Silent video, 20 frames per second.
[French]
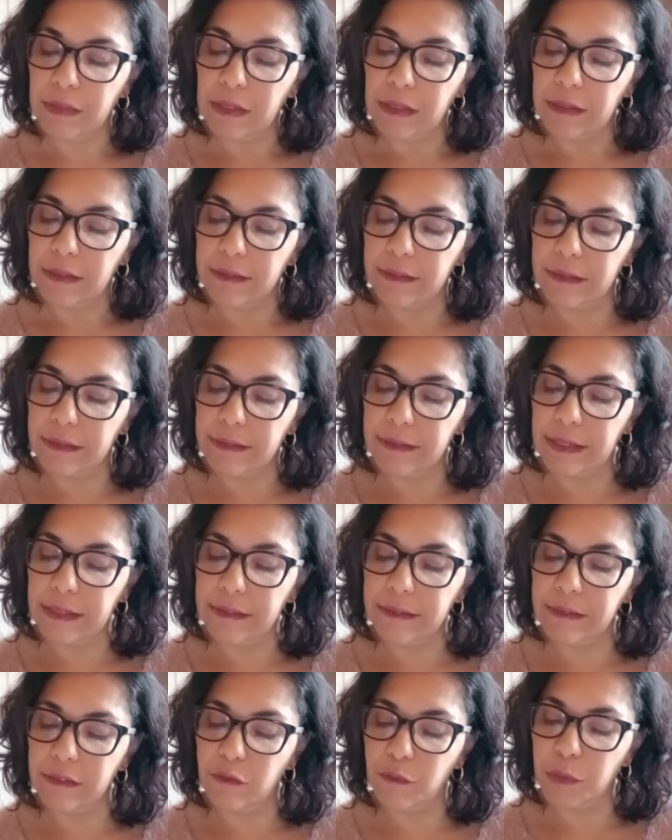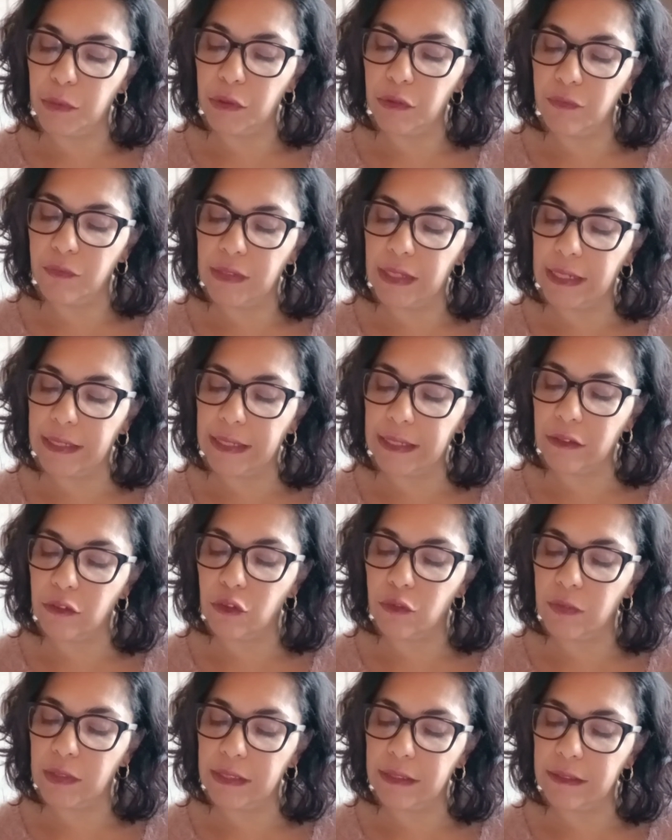Ces actifs brevetés à
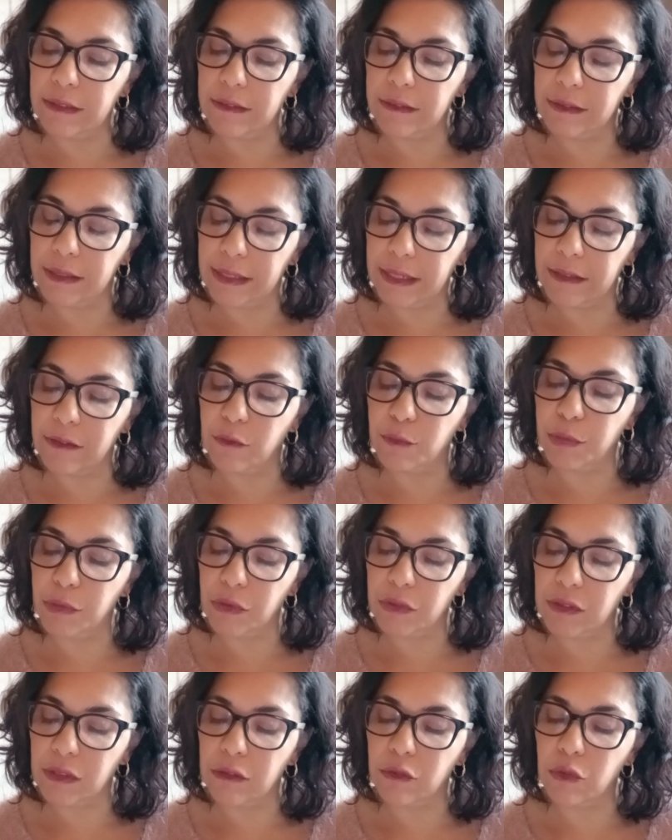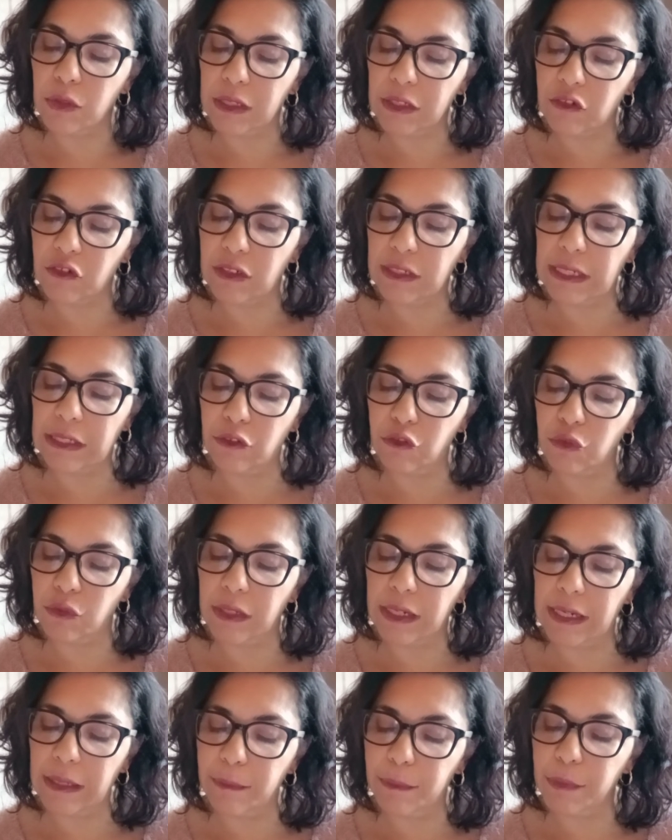95% d'origine
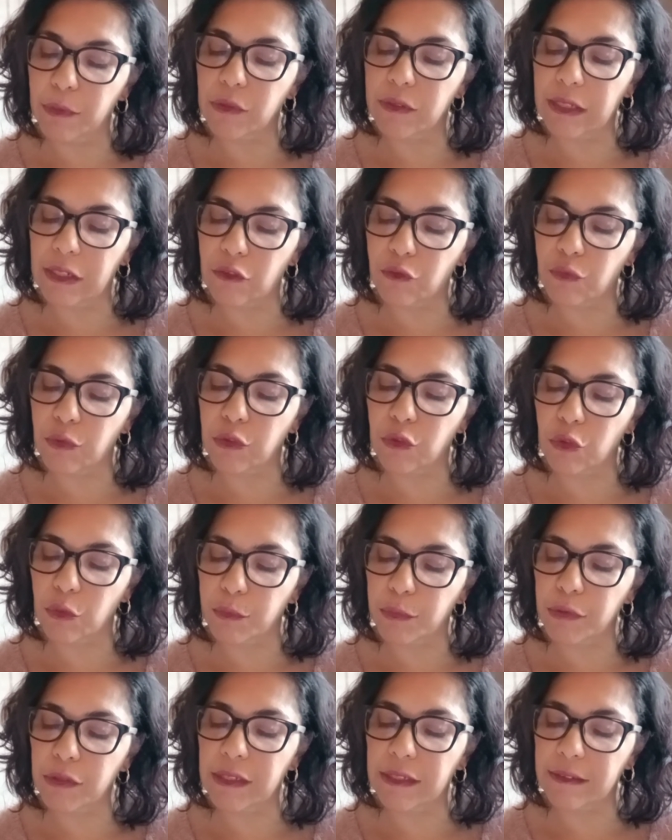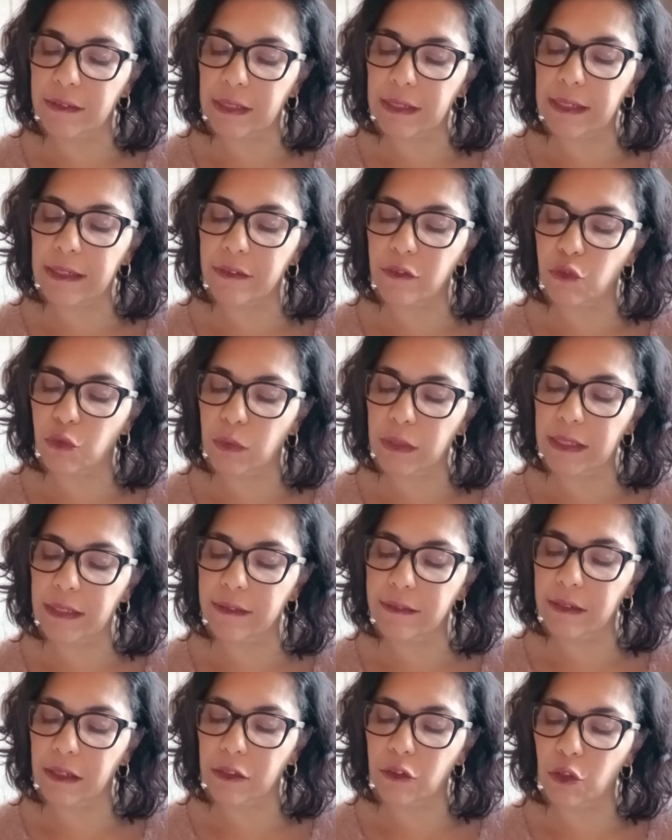naturelle protègent votre peau des agressions
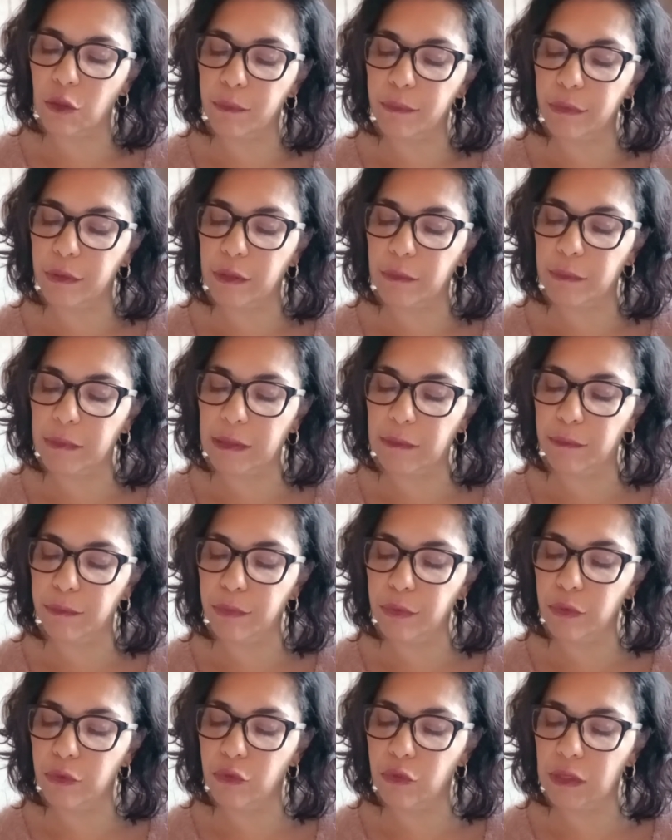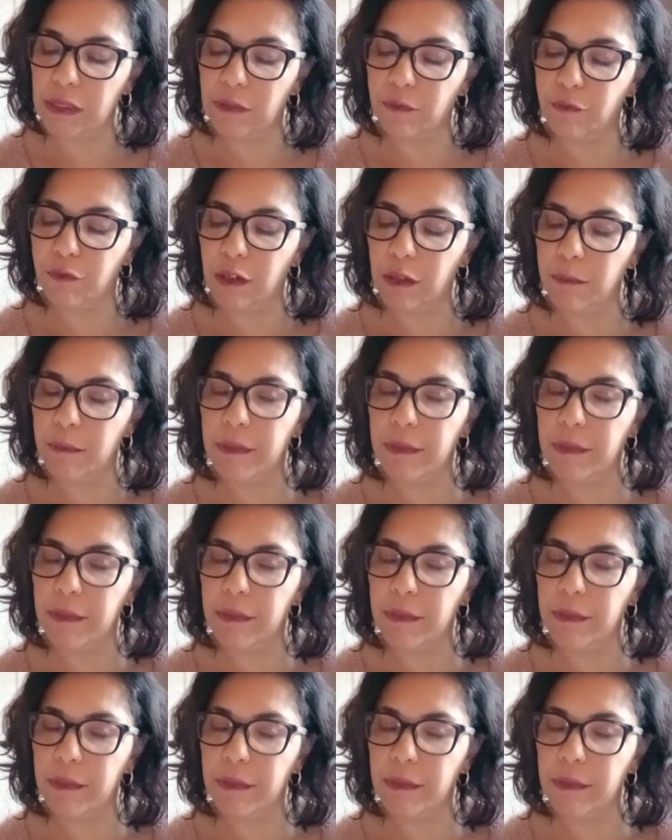extérieures pour une mine plus uniforme